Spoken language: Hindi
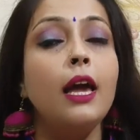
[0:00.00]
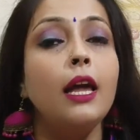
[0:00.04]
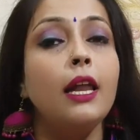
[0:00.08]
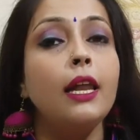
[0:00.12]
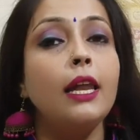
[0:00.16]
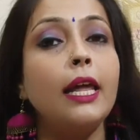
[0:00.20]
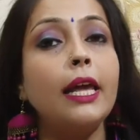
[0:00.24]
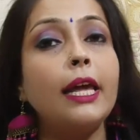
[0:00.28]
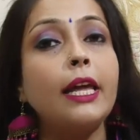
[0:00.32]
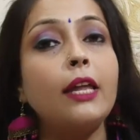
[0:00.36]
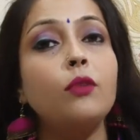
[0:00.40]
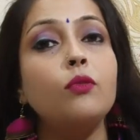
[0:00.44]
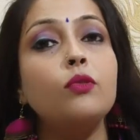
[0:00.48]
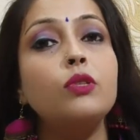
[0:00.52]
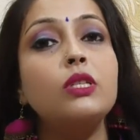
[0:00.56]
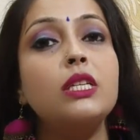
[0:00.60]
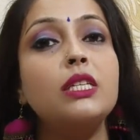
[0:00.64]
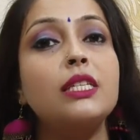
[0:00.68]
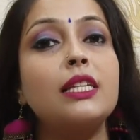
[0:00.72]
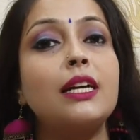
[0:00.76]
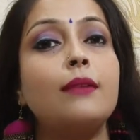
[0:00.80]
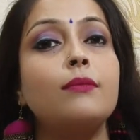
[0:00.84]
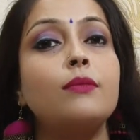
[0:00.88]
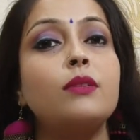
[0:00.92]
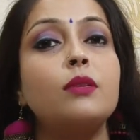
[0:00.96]
लेकिन उस
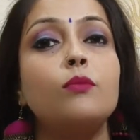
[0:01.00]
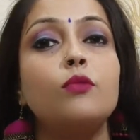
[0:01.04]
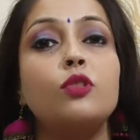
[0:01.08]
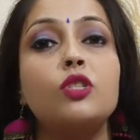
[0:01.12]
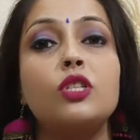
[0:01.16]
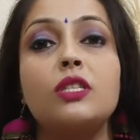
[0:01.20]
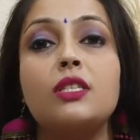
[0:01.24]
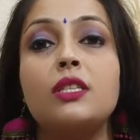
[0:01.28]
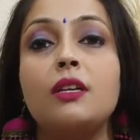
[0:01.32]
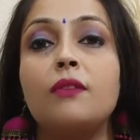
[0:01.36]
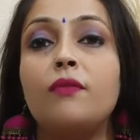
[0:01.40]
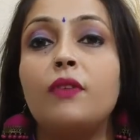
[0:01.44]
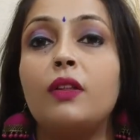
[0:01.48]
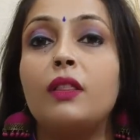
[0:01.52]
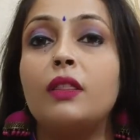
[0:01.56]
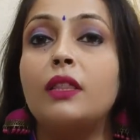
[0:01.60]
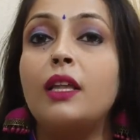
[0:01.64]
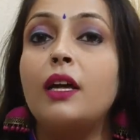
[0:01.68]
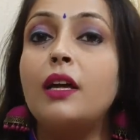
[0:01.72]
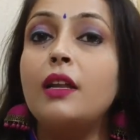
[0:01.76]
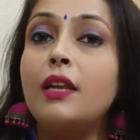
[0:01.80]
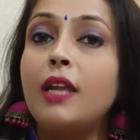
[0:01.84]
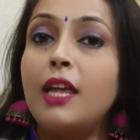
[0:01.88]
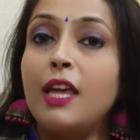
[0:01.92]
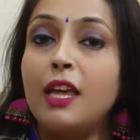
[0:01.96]
हिसाब से मुझे
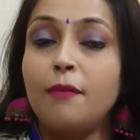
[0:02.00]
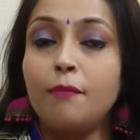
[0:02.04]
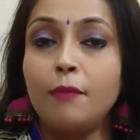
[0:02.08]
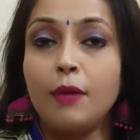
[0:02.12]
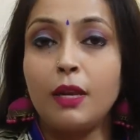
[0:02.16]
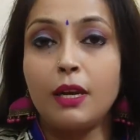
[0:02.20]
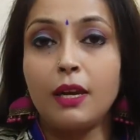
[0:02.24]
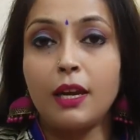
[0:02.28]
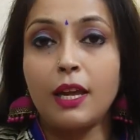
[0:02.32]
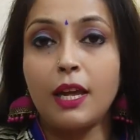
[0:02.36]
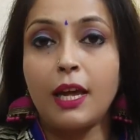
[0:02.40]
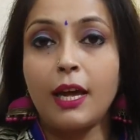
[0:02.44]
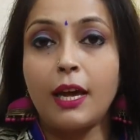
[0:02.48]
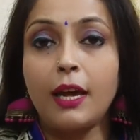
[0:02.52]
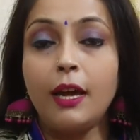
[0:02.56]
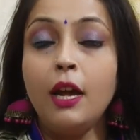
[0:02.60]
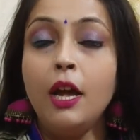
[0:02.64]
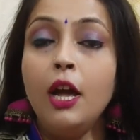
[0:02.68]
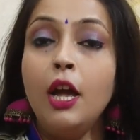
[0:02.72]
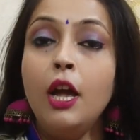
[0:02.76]
सफलता नहीं मिल रही है